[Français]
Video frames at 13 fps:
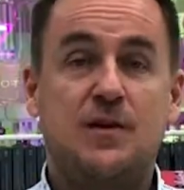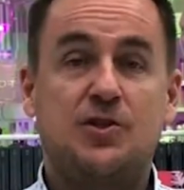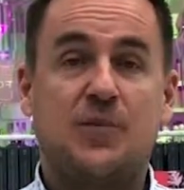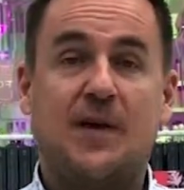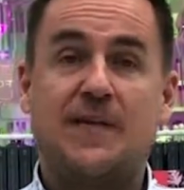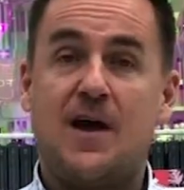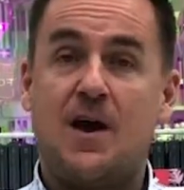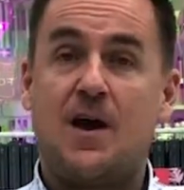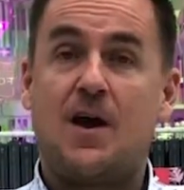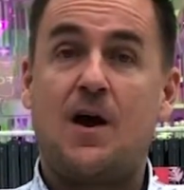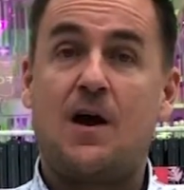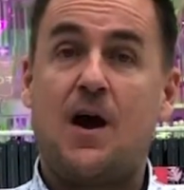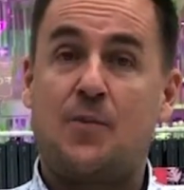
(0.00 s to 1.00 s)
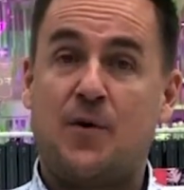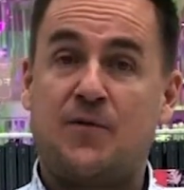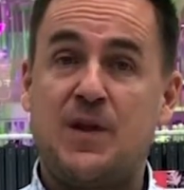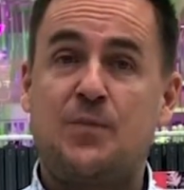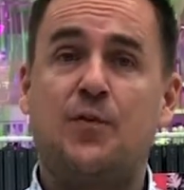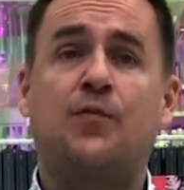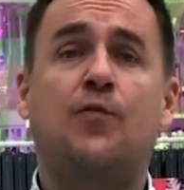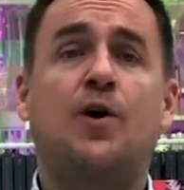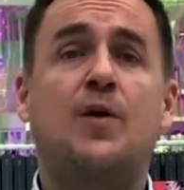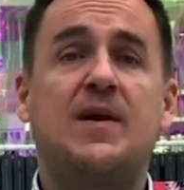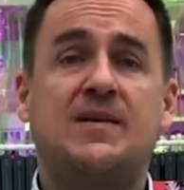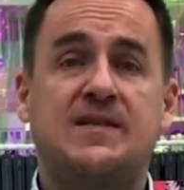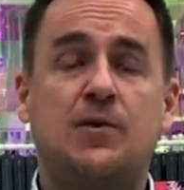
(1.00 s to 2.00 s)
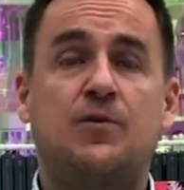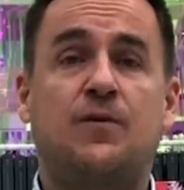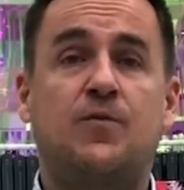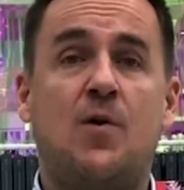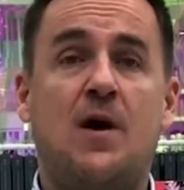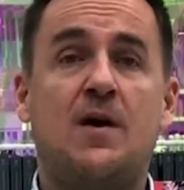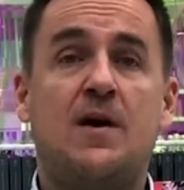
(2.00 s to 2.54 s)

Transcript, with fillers: J'aimerais d'ailleurs en profiter pour vous remercier une fois